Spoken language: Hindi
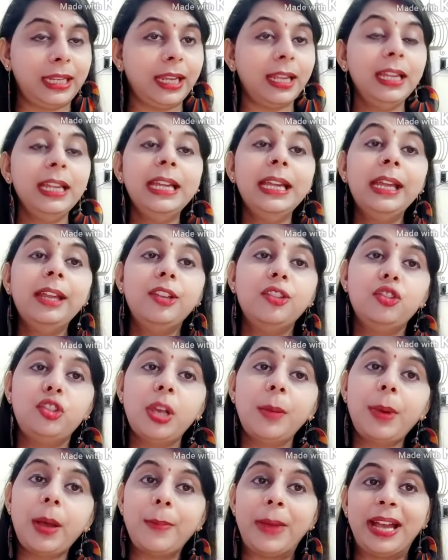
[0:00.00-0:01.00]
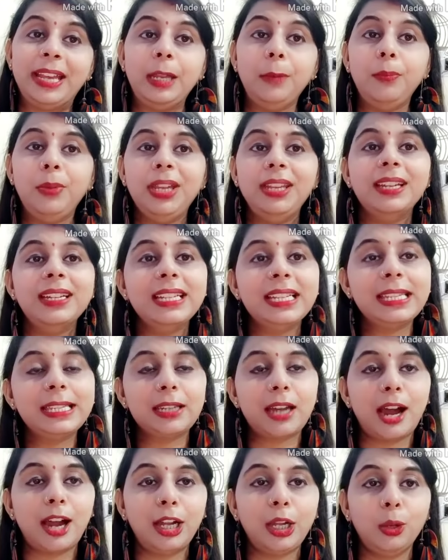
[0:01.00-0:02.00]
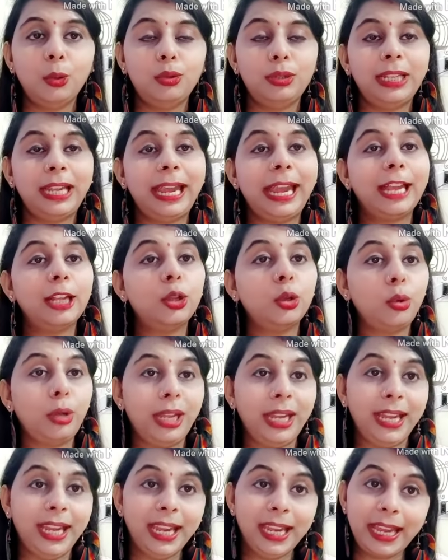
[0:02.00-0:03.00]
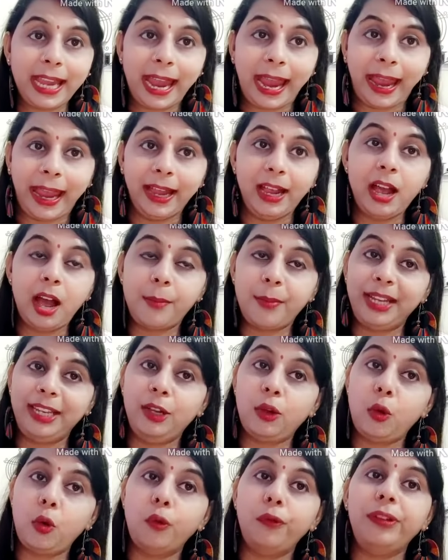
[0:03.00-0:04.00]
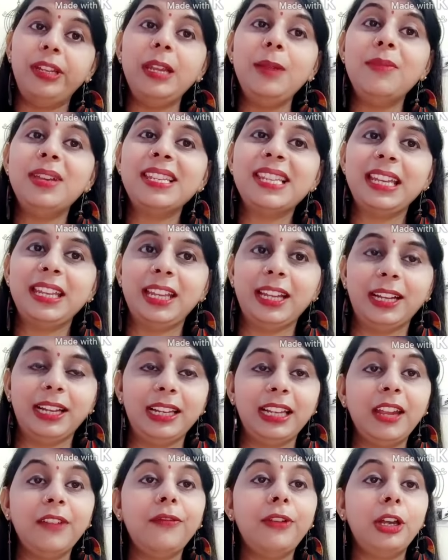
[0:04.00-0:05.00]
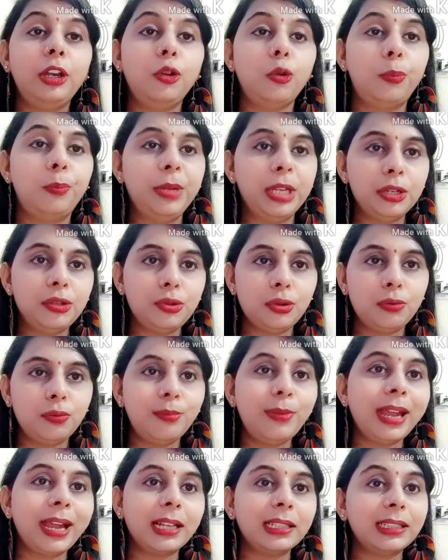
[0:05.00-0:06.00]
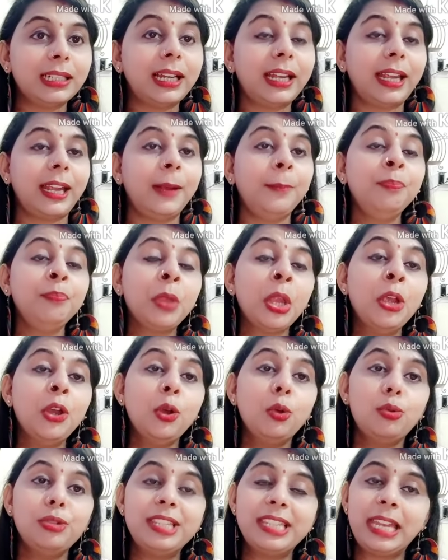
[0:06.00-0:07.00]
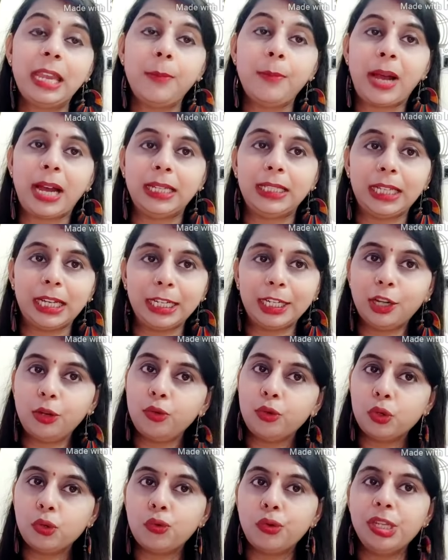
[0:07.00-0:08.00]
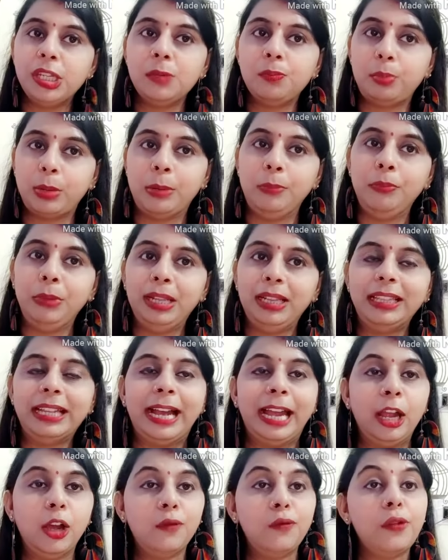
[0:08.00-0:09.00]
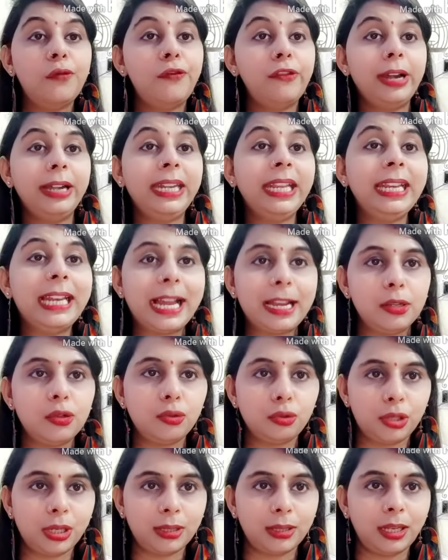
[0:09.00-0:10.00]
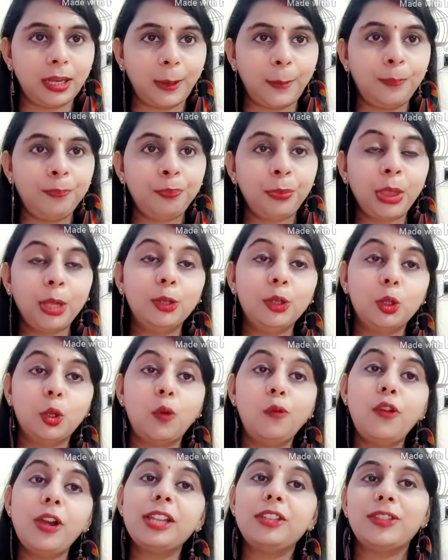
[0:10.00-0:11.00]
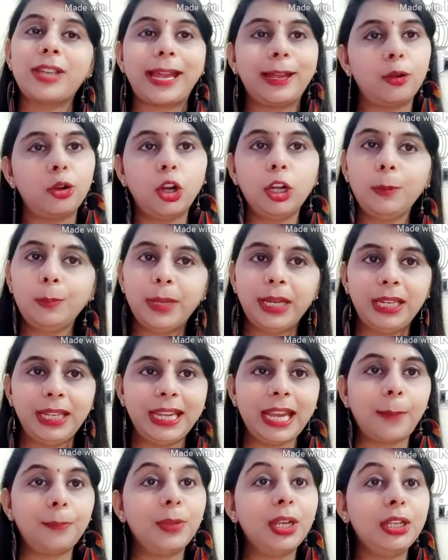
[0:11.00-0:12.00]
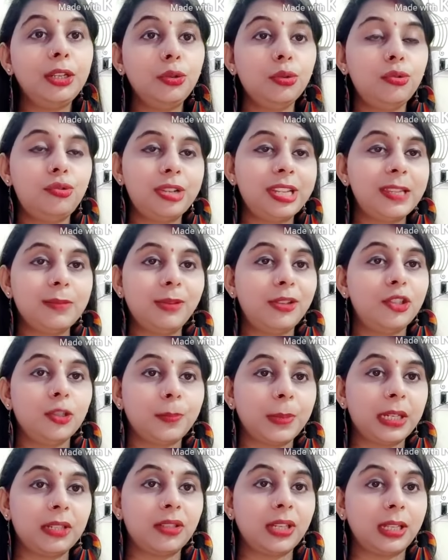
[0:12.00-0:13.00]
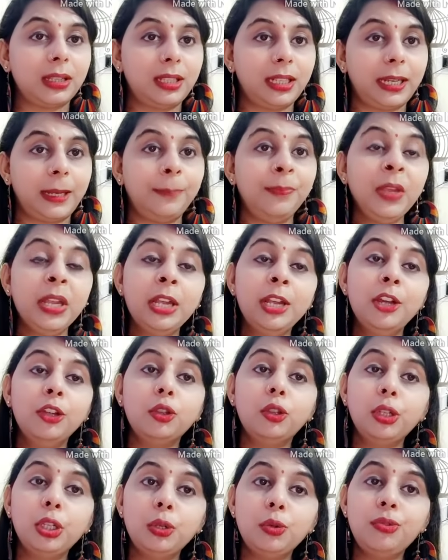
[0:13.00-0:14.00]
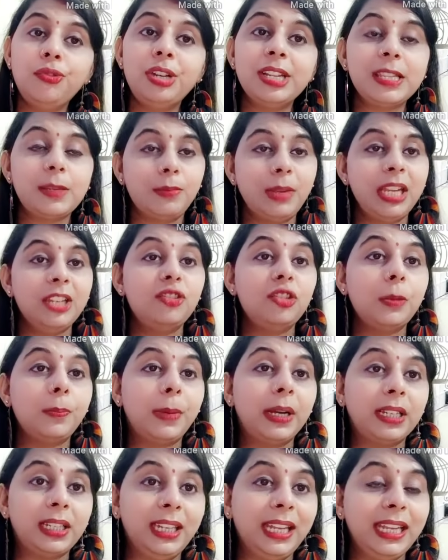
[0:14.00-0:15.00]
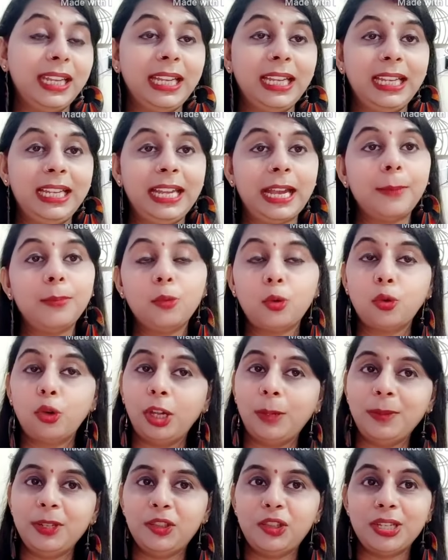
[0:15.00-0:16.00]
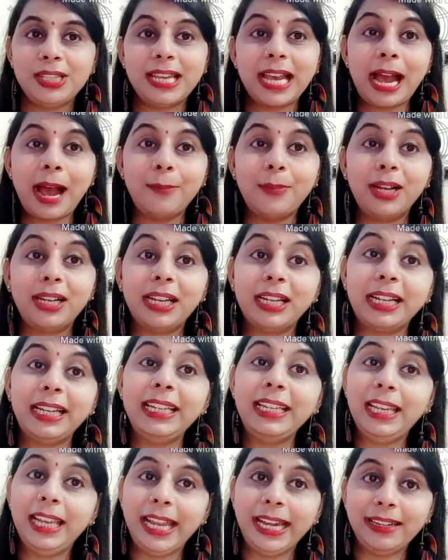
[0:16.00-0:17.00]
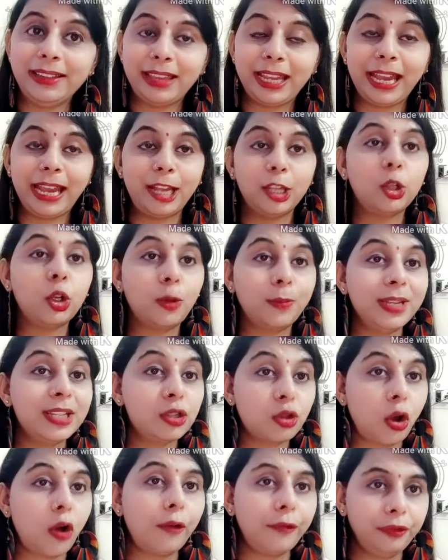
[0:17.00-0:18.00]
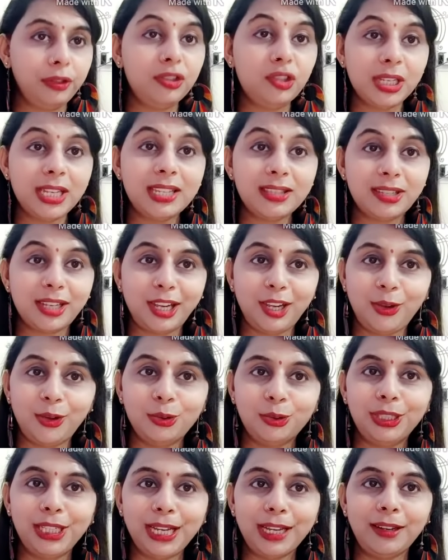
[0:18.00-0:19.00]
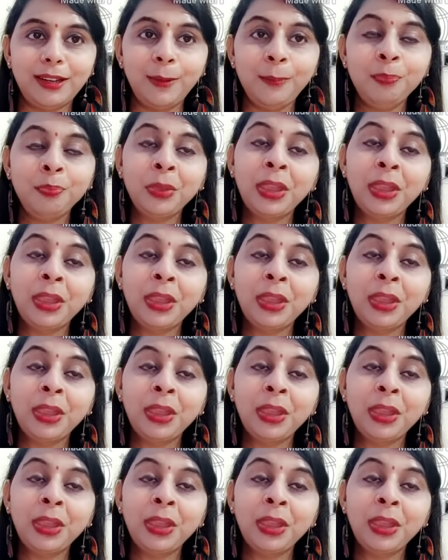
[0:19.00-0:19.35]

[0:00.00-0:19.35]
हैं जब हमारे पीरियड स्टार्ट होते हैं तो एक एग हमारी ओवरी में से निकल के फलोपियन ट्यूब में आता है उसके बाद अगर उसको स्पम मिलता है और वो फर्टिलाइज हो जाता है तो वो एक जायगॉट बन के आपके यूट्रस में चिपक जाता है तो यूट्रस में चिपकने के लिए अब कोई भी चीज़ है हम अगर कहीं लेटते हैं तो हमें सॉफ्ट चीज़ चाहिए होती है ना